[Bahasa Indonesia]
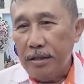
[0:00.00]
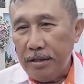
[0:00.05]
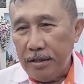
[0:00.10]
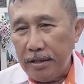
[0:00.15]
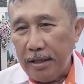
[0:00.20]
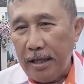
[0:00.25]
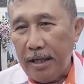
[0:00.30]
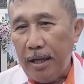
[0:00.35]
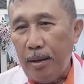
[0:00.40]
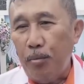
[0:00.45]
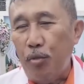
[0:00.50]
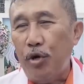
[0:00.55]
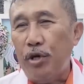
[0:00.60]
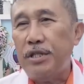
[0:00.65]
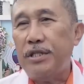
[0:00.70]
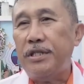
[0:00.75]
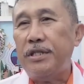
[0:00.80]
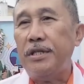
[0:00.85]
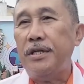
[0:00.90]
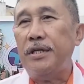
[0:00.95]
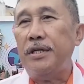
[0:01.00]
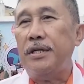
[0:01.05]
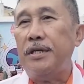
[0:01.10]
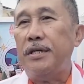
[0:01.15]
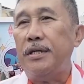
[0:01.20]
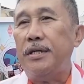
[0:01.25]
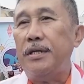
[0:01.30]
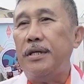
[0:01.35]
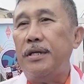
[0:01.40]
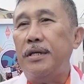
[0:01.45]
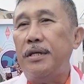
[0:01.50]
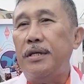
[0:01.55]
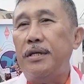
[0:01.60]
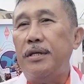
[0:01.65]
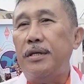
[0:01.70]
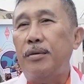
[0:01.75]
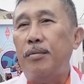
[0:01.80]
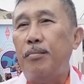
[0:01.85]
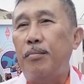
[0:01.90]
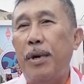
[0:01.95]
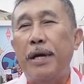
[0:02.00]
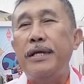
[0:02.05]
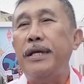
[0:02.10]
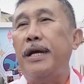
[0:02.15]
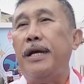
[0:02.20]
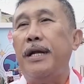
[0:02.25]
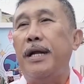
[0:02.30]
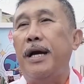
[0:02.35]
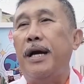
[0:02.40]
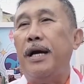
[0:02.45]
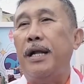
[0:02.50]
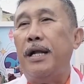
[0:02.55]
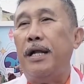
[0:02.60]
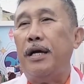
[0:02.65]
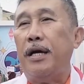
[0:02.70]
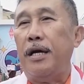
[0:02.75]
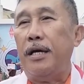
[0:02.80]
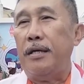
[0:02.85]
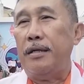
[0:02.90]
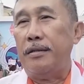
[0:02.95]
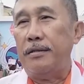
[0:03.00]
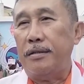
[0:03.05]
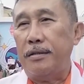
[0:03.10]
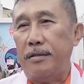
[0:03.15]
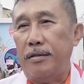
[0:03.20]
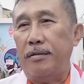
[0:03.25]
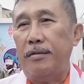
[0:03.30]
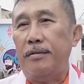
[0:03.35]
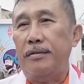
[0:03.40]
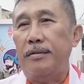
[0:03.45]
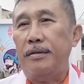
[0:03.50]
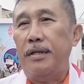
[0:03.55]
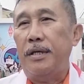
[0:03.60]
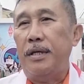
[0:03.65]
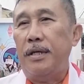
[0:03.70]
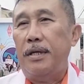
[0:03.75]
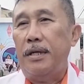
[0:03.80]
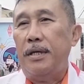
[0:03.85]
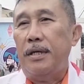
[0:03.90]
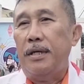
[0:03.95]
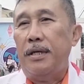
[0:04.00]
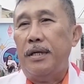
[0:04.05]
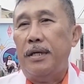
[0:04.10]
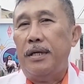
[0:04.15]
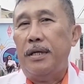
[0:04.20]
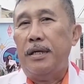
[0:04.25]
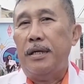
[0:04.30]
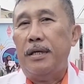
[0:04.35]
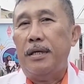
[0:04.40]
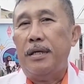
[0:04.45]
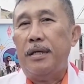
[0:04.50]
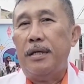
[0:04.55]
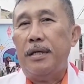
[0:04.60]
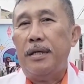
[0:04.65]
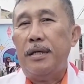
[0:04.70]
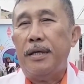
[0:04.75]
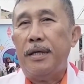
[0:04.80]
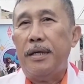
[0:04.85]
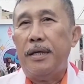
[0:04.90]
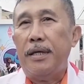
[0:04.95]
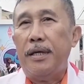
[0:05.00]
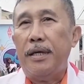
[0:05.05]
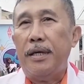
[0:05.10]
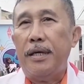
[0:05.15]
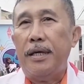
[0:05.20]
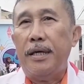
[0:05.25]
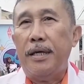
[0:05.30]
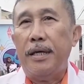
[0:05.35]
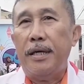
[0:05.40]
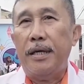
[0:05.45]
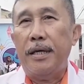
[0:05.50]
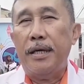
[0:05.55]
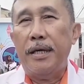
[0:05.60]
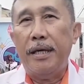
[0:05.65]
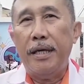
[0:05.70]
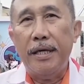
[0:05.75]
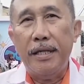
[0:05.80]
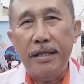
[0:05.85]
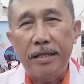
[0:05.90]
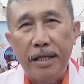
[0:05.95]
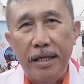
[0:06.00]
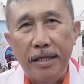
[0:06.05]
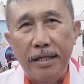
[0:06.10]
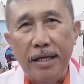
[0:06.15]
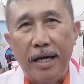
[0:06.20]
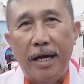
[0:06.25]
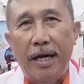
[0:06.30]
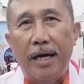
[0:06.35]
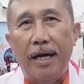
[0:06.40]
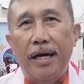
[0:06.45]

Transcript: cara morse, banyaklah hal-hal. Tujuannya apa ini Pak? Intinya